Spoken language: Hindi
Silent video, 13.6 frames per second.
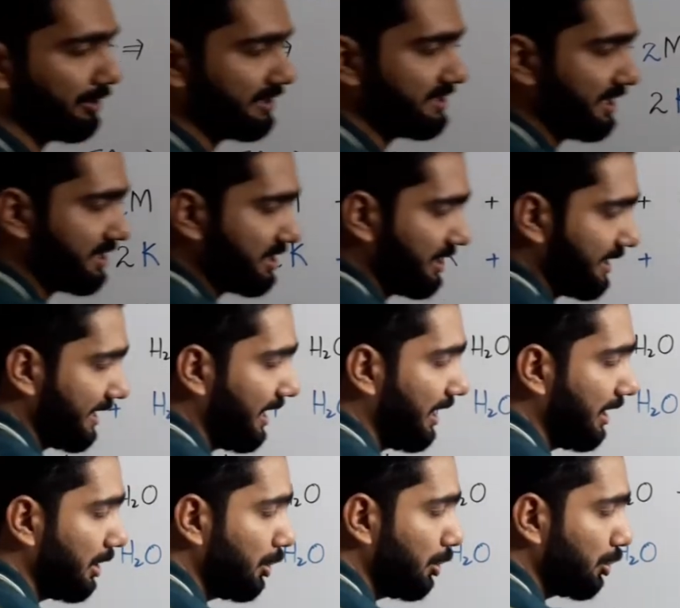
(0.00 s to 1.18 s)
हाँ, सिलेक्शन करेगा
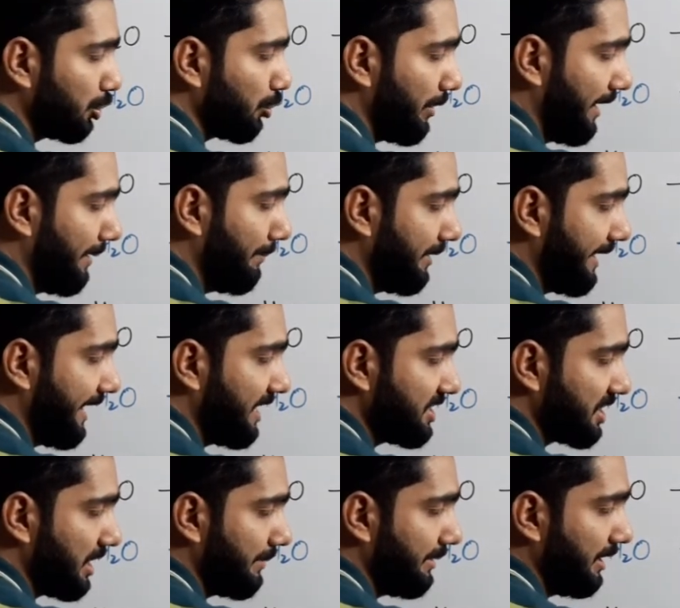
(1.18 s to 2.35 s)
तो एम डैश
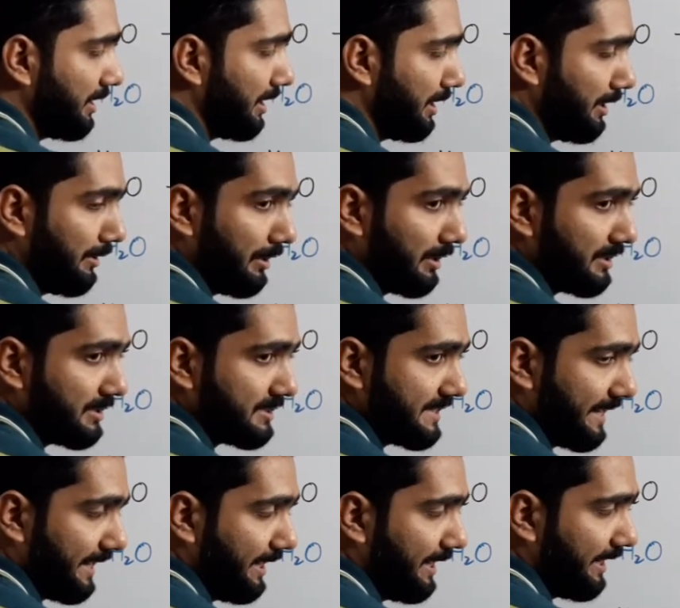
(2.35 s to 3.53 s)
का भी यानी
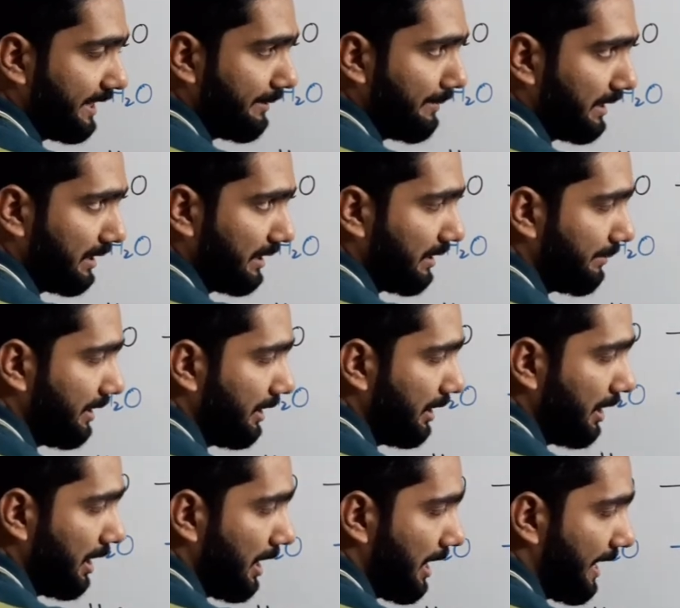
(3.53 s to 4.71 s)
सेकेंड ए के मेटल का भी
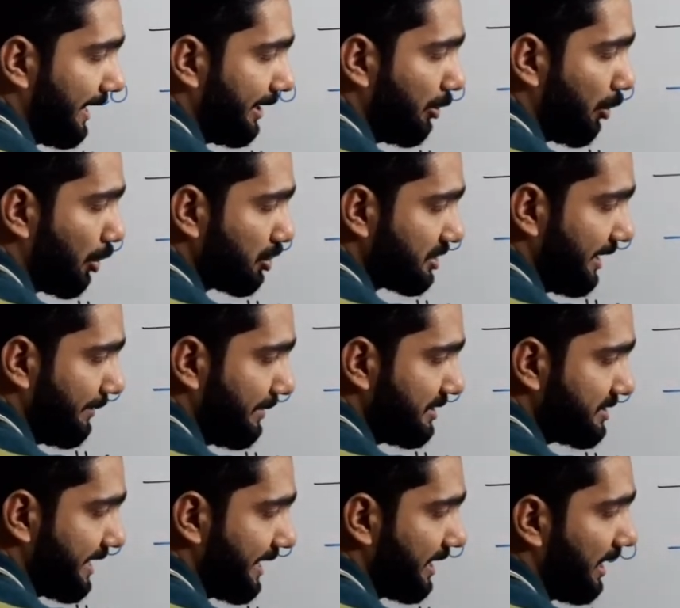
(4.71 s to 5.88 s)
हाइड्रो ऑक्साइड बन
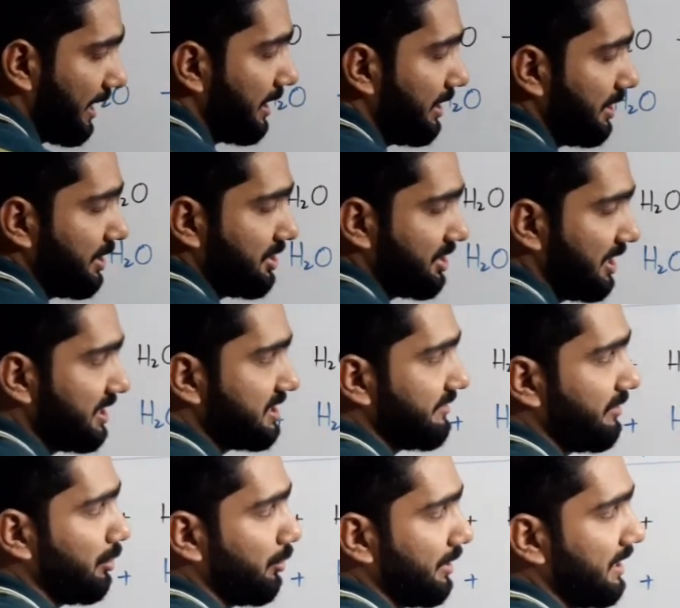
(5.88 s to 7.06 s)
जाएगा शर्ट से
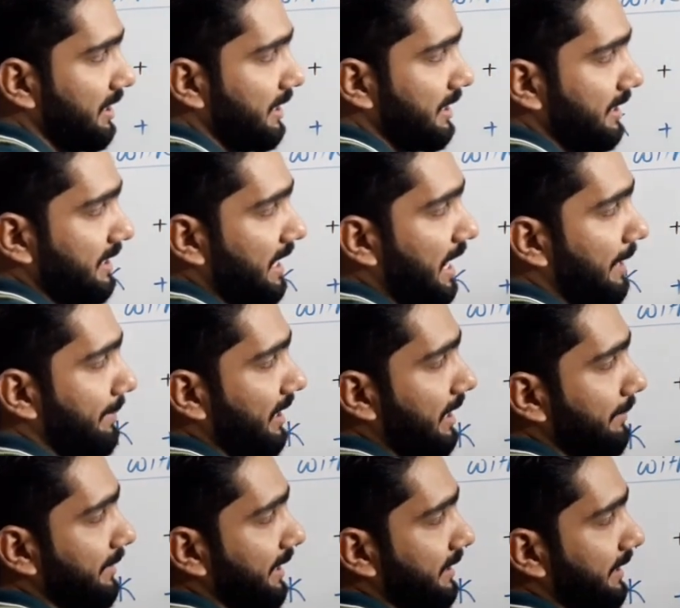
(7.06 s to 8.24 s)
भी होगी यहाँ पर आप
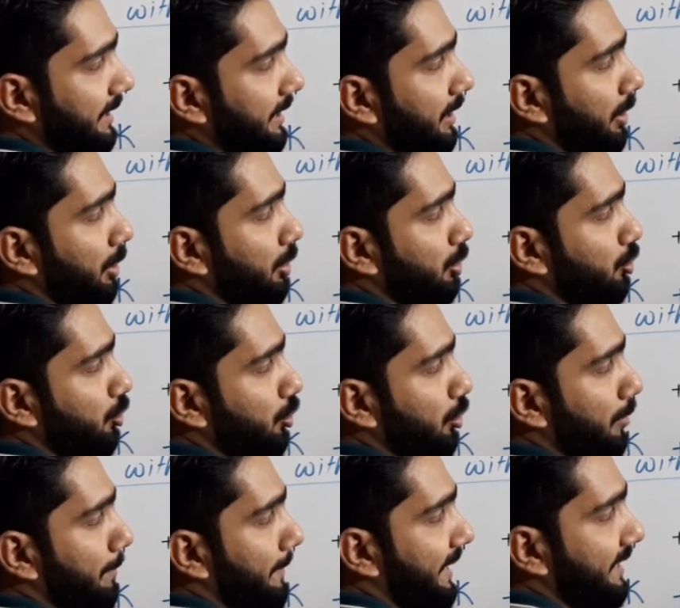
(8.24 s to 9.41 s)
देखते हैं तो
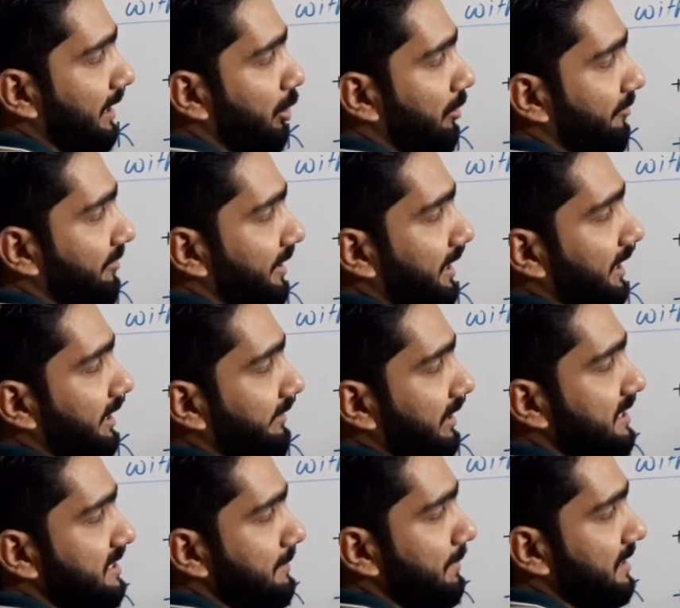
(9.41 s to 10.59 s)
मेटल ऑफ वन ए की
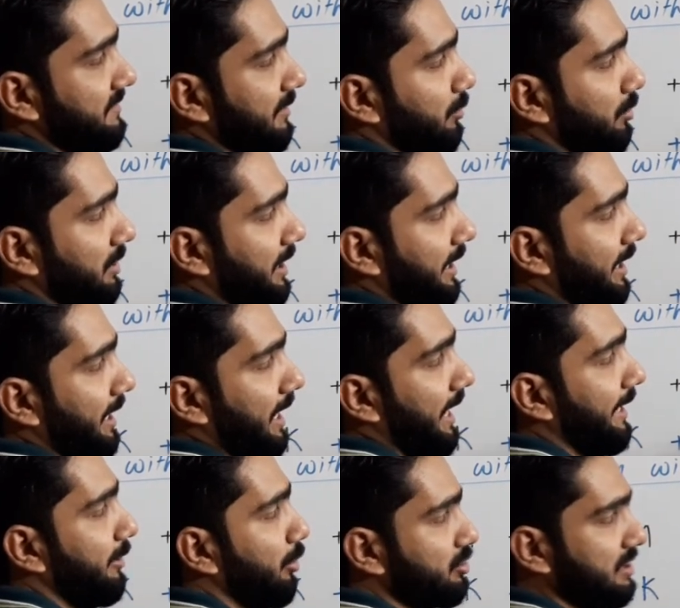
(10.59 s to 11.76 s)
वैलेंसी प्लस वन होती है
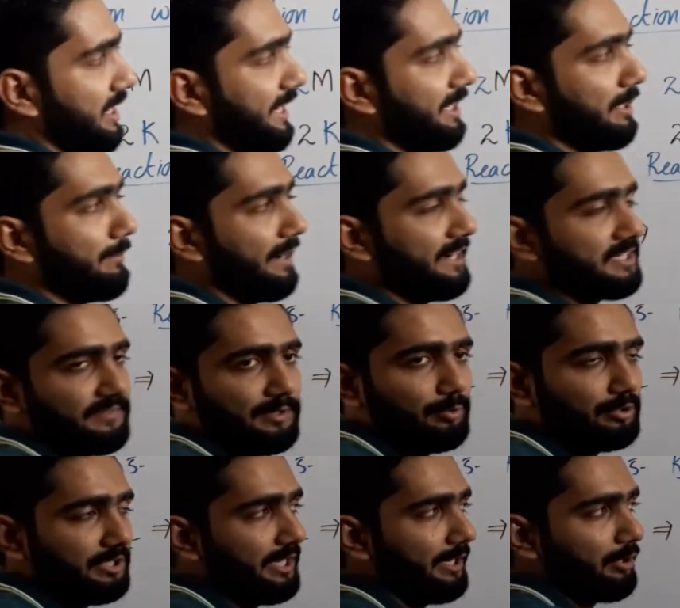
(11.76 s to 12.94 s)
हाइड्रोक्सिल आइन की माइनस वन
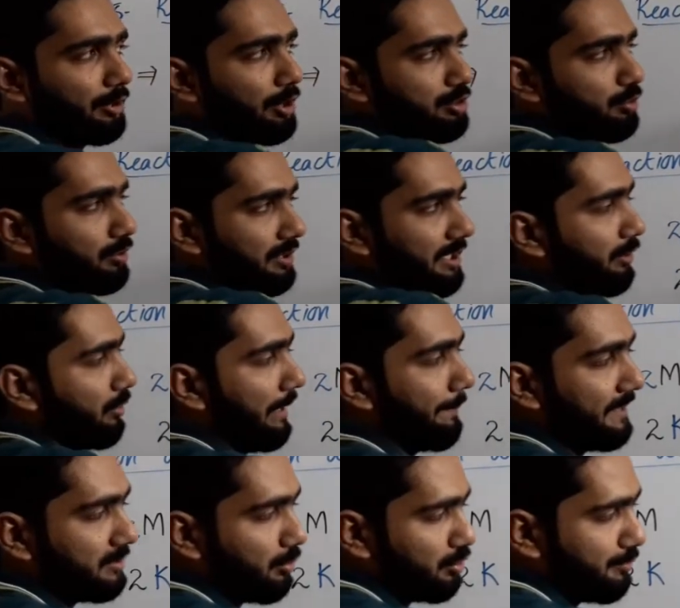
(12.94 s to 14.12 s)
होती है क्रॉस होती है तो आपके
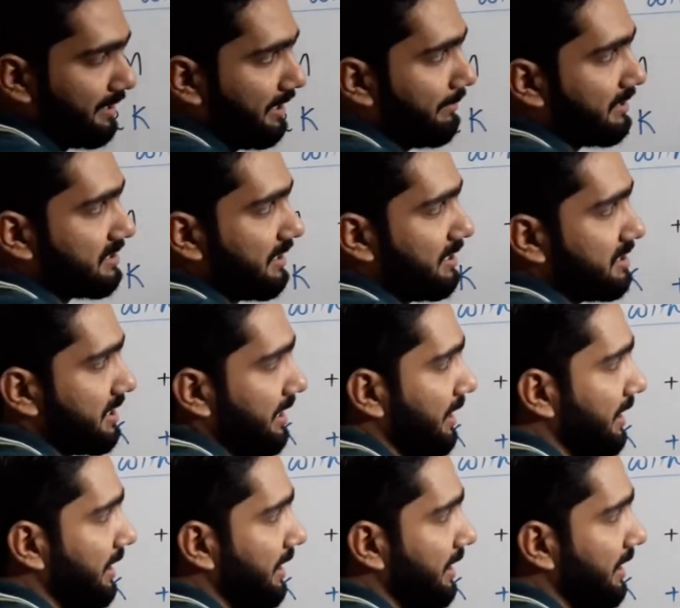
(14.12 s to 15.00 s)
पास कुछ भी नहीं बचता नीचे